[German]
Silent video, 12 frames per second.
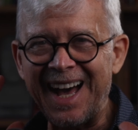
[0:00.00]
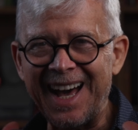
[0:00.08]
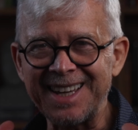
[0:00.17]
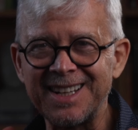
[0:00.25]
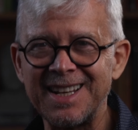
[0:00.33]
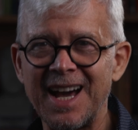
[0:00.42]

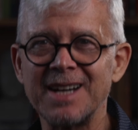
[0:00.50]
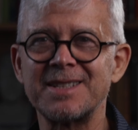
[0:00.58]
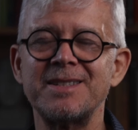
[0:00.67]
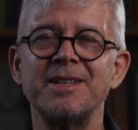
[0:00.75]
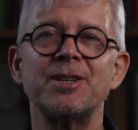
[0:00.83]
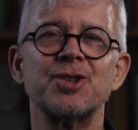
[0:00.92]
Ein
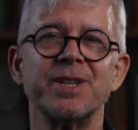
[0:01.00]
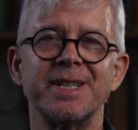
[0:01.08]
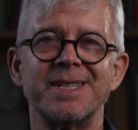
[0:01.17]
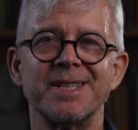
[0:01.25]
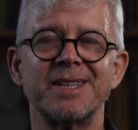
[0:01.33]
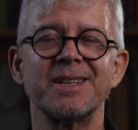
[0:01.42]
klares Ziel
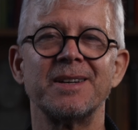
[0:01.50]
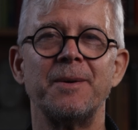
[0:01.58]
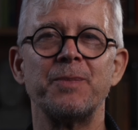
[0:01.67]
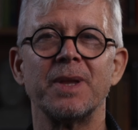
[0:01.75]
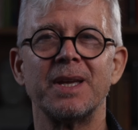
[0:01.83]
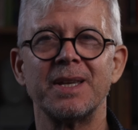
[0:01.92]
stellt sicher,
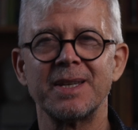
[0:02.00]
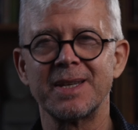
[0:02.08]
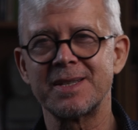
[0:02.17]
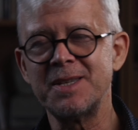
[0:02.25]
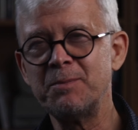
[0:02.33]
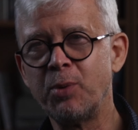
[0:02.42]

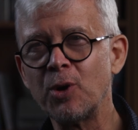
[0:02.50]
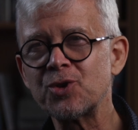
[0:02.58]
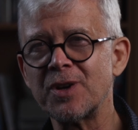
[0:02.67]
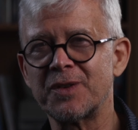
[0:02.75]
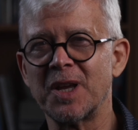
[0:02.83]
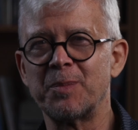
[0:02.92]
dass die
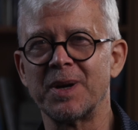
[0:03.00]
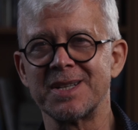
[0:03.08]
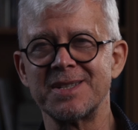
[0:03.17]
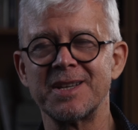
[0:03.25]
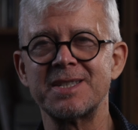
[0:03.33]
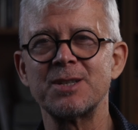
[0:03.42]
Botschaft der
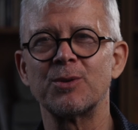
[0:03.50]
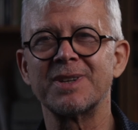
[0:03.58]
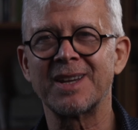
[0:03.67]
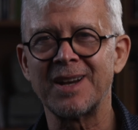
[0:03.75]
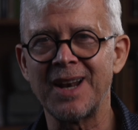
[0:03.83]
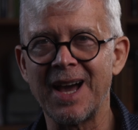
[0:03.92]
Präsentation
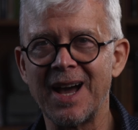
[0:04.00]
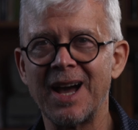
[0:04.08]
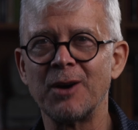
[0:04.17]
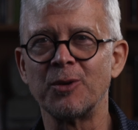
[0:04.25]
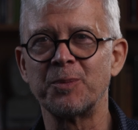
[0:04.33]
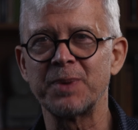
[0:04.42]

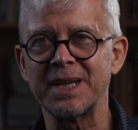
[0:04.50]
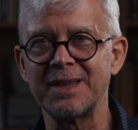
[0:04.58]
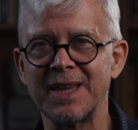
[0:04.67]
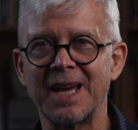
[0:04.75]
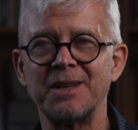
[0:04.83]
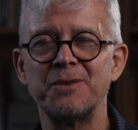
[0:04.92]
klar und
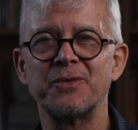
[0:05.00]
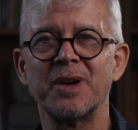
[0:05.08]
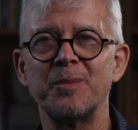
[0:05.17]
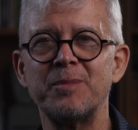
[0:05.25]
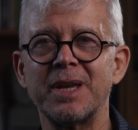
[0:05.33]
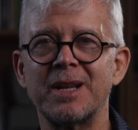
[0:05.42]
prägnant
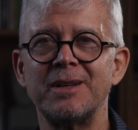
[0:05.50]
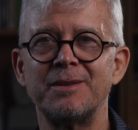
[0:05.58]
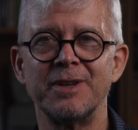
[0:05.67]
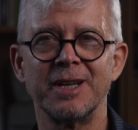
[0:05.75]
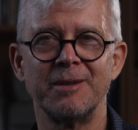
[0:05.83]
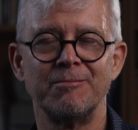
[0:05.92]

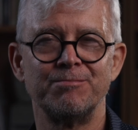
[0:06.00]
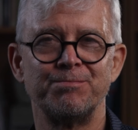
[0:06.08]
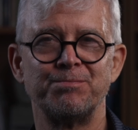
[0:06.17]
vermittelt werden.